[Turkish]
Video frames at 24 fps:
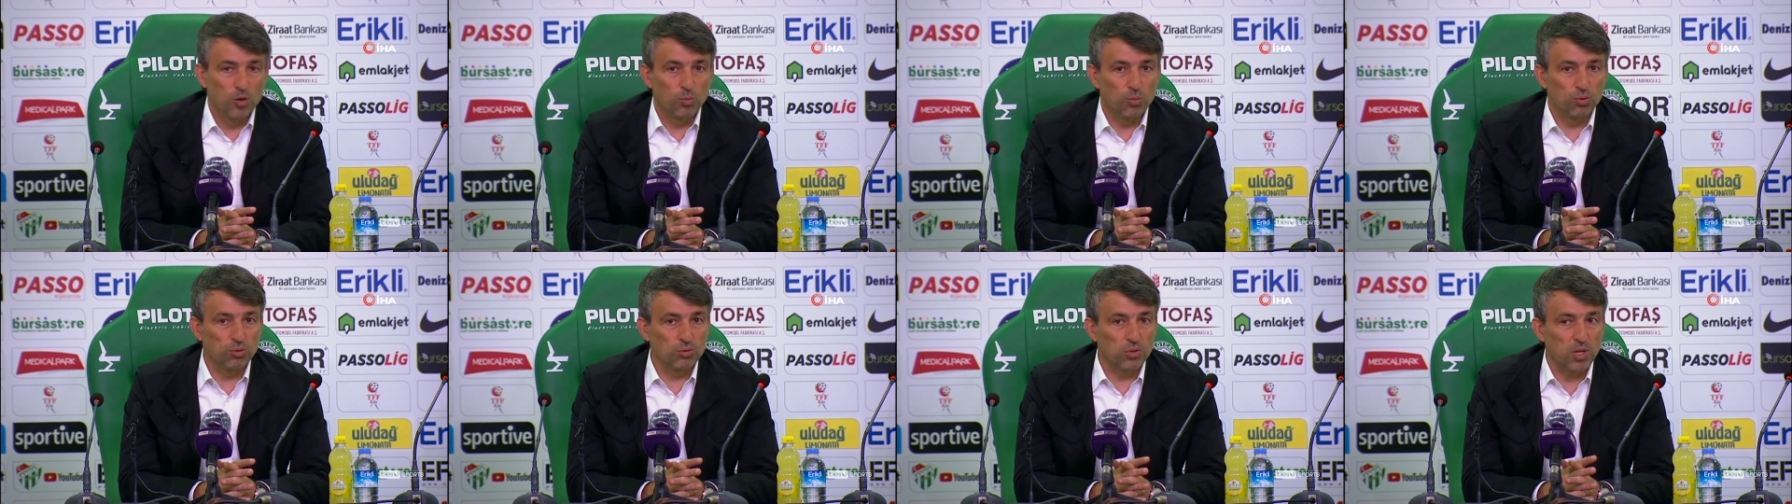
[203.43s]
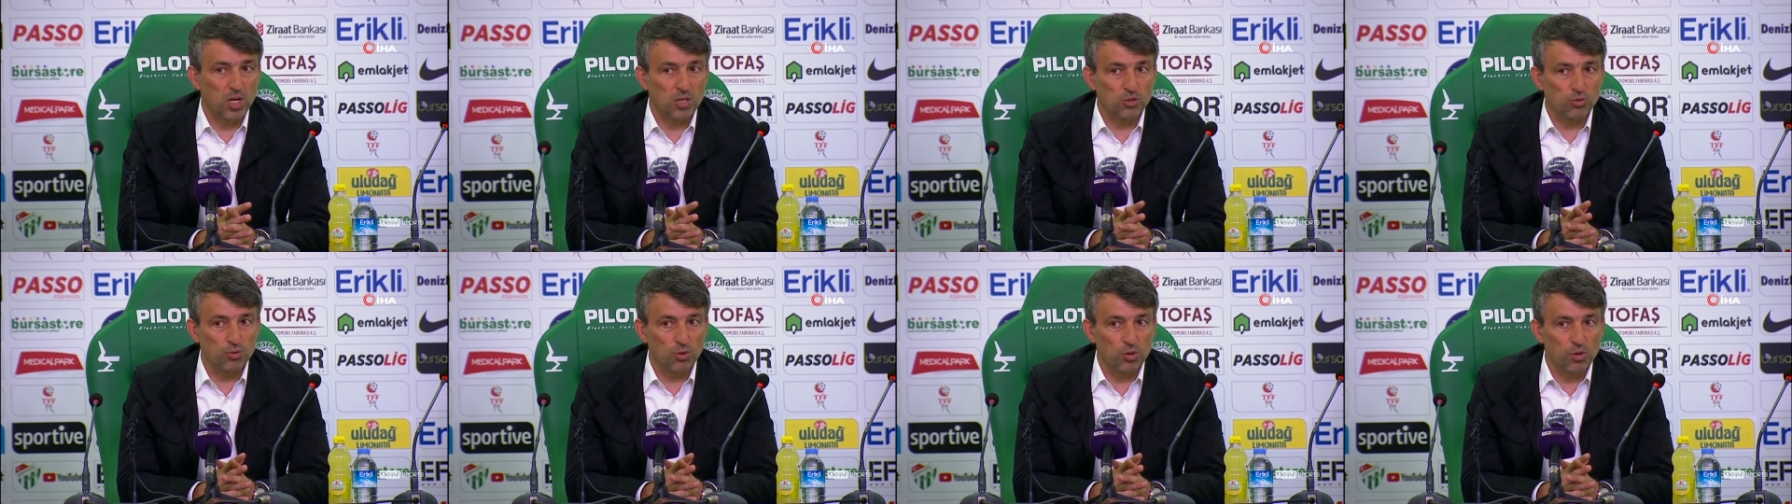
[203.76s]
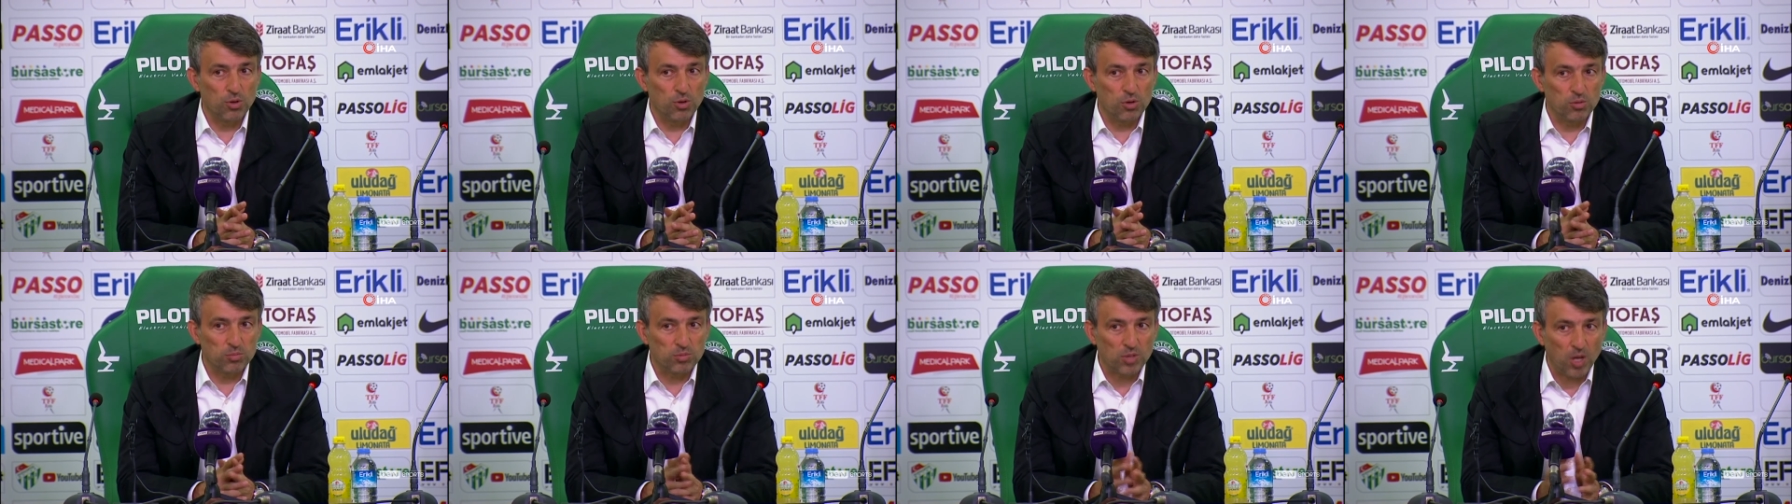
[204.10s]
bunlar
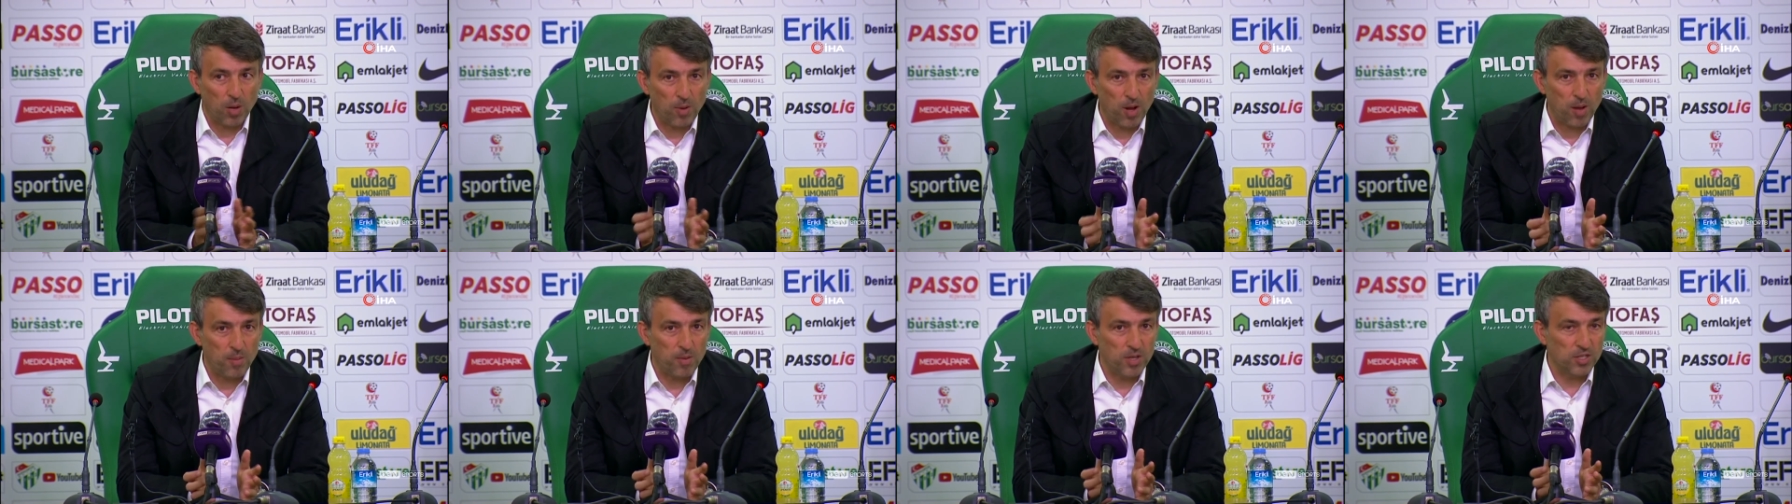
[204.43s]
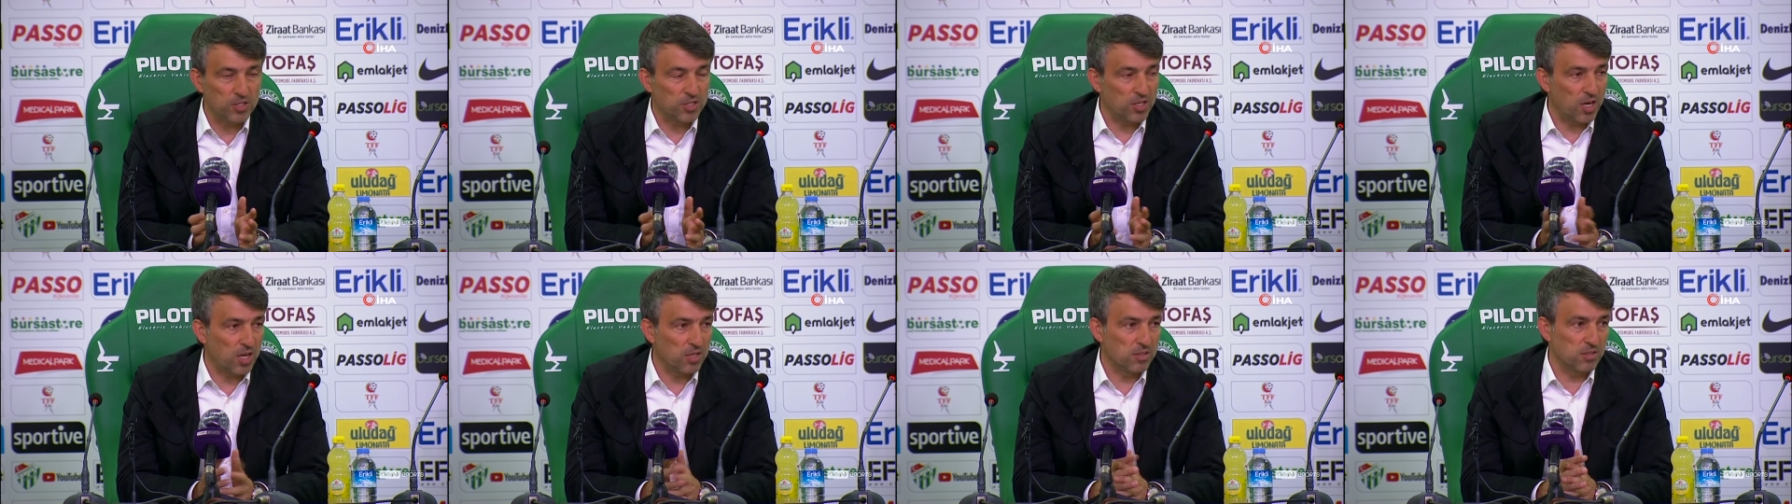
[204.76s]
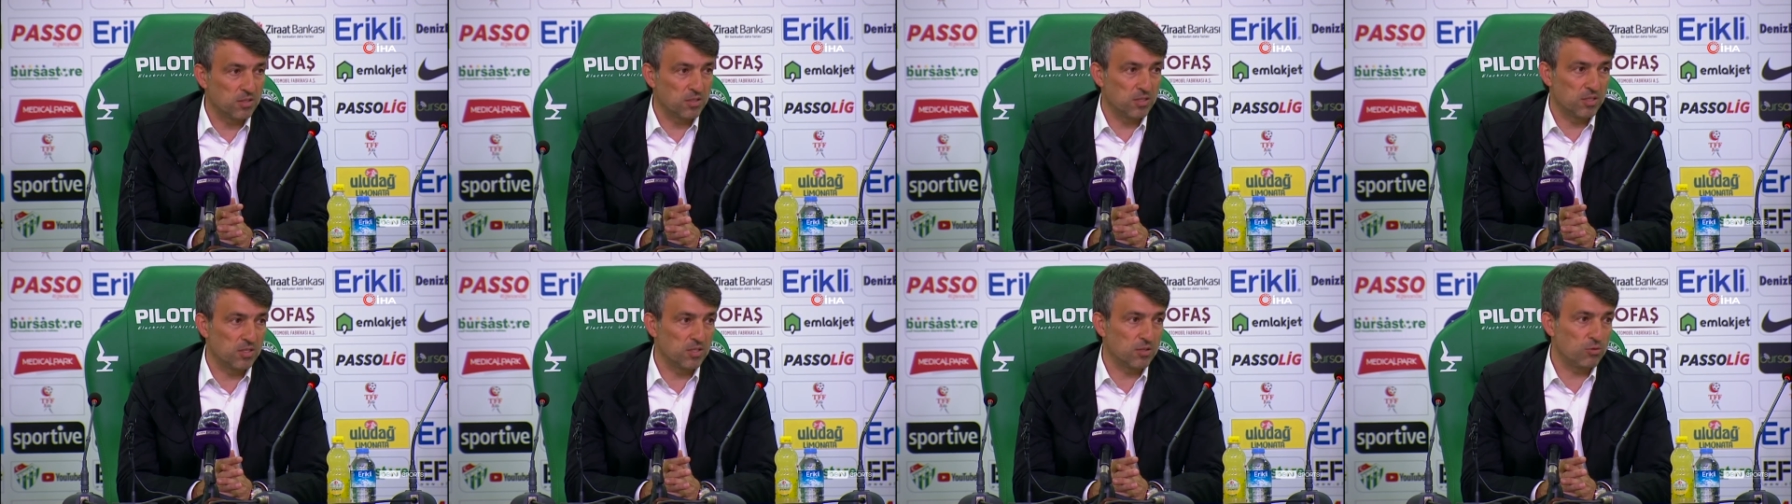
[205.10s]
söylüyorum tamamen
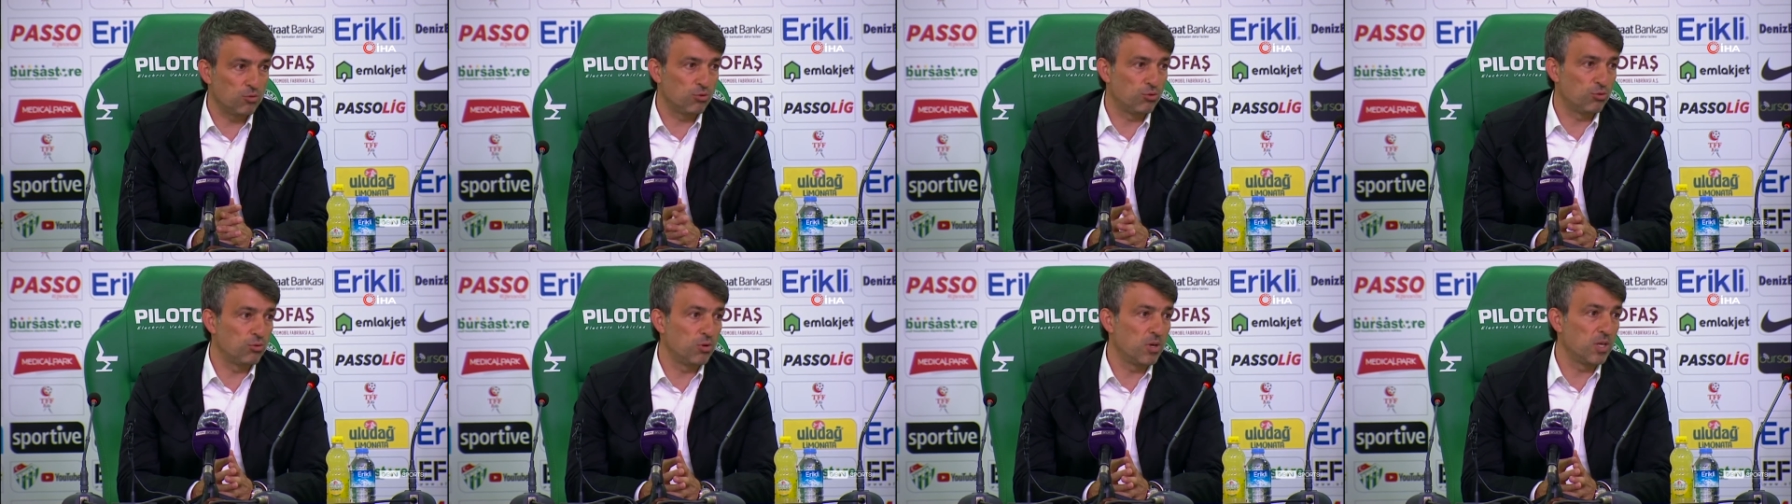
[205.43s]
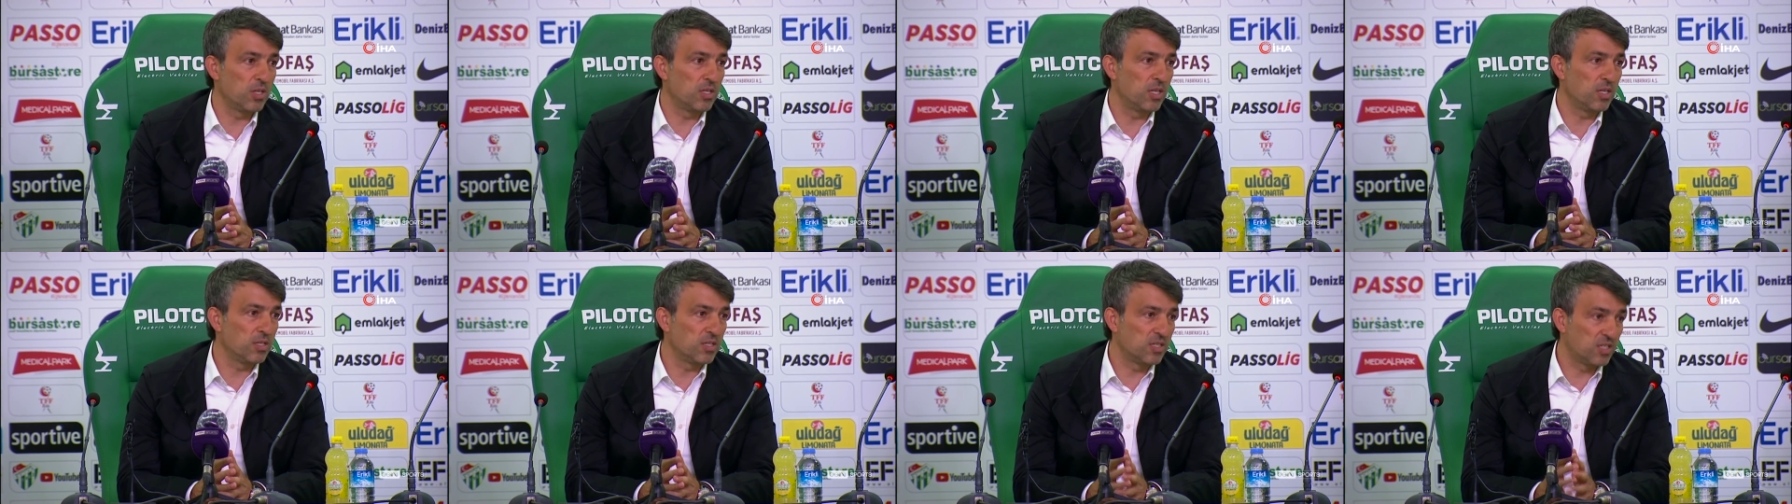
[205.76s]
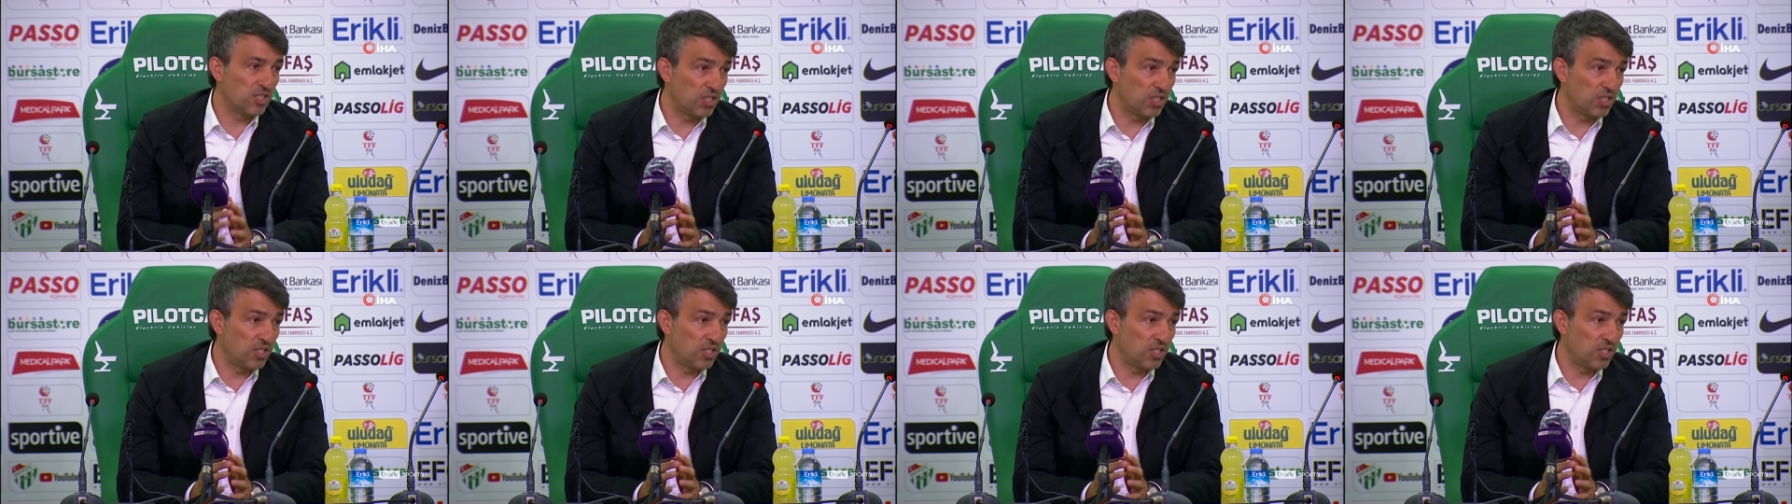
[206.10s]
şanssızlık üstüne de,